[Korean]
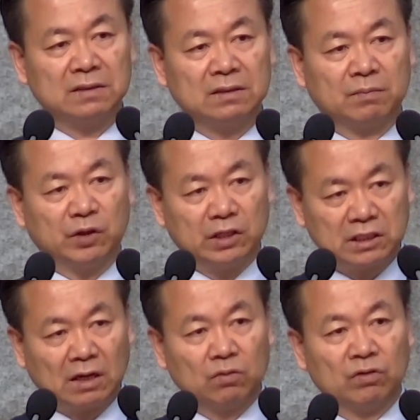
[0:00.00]
특별히
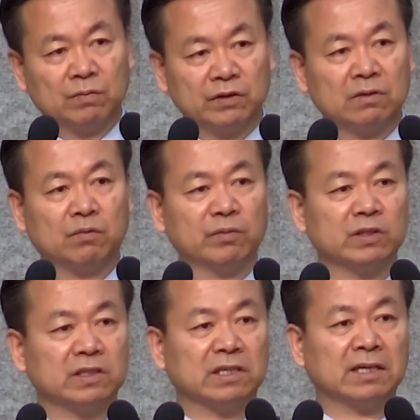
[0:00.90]
장로님들을
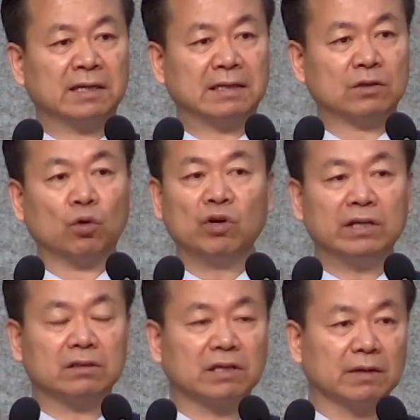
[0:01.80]
보면서 제가
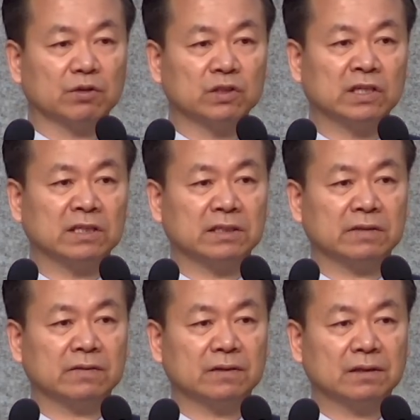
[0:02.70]
놀랬던 게 뭔지
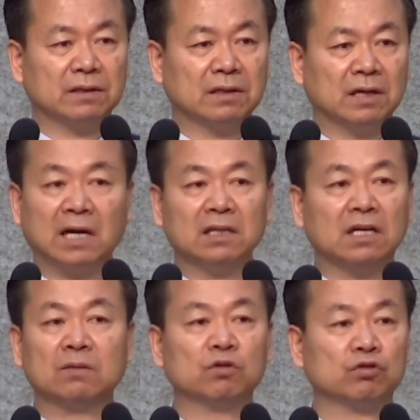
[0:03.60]
아세요?
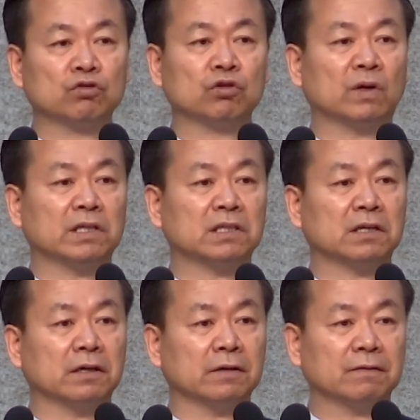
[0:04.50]
하나님을 두려워하지 않아요.